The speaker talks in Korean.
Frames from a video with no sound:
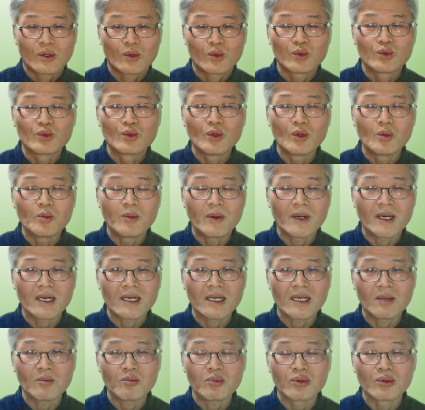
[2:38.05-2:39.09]

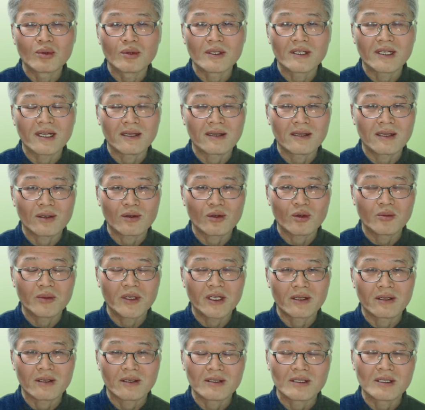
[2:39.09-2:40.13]
구들방에 불을 뗀다
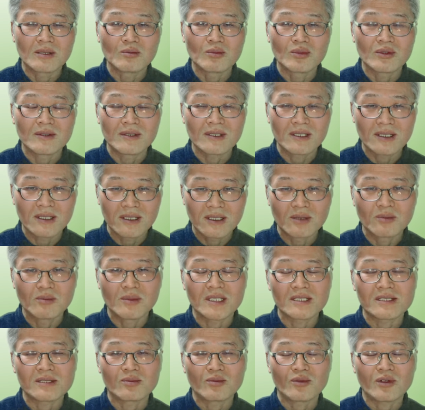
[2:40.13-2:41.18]
그러면 어떤 분들은 이런
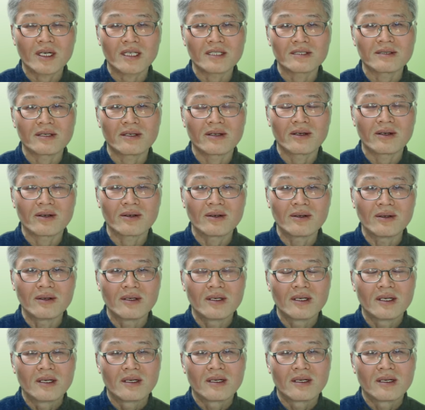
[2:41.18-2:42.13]
말씀도 하세요.